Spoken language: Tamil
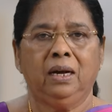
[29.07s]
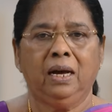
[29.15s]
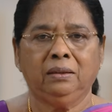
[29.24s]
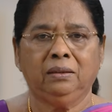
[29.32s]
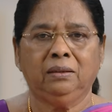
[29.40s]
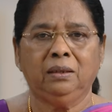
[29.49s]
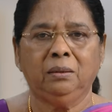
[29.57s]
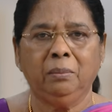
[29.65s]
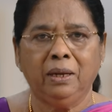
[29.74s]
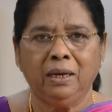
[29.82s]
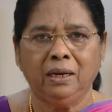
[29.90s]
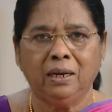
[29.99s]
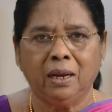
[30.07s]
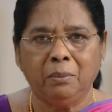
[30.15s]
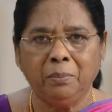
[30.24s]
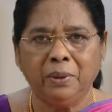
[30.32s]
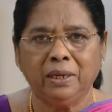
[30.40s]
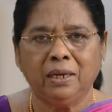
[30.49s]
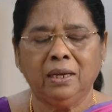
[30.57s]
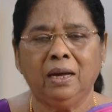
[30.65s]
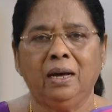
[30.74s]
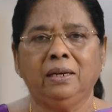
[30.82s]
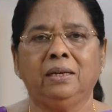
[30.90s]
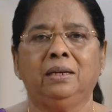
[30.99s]
கர்த்தர் மேலே
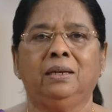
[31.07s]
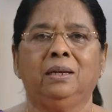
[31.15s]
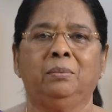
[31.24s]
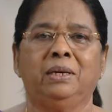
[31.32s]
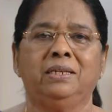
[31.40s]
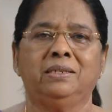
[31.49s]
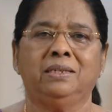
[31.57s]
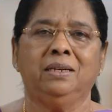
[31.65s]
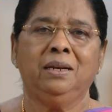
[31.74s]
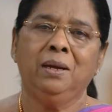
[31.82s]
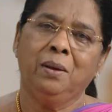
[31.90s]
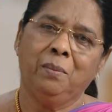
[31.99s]
நம்பிக்கையாக இருக்கிற மனுஷன்